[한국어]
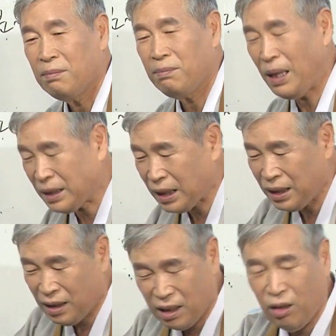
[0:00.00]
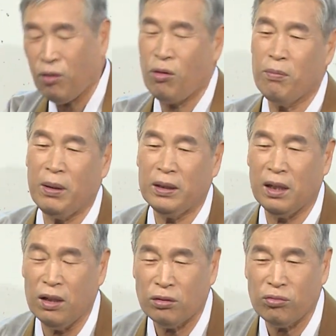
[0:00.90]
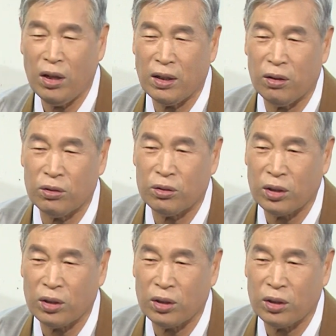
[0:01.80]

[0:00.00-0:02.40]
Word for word: 맞지 않는 길로 공부하냐? 엉뚱한 길로도